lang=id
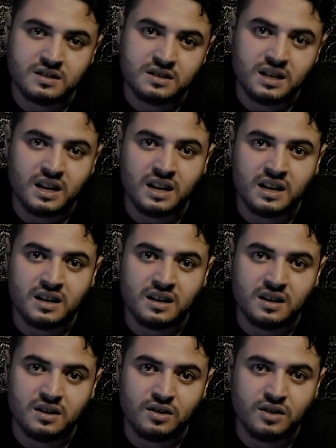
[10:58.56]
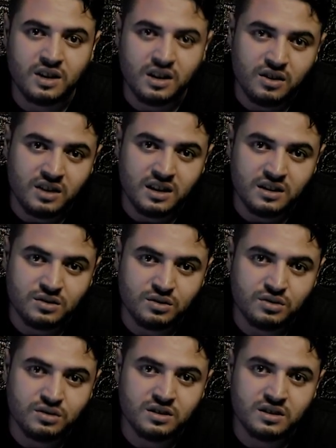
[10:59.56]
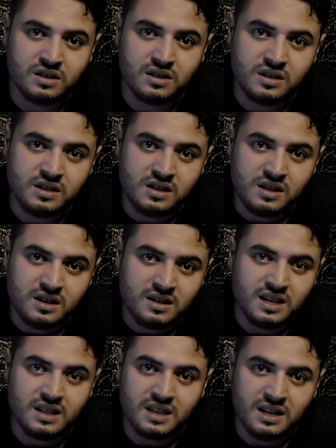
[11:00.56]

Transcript: Setelah orang-orang turun dan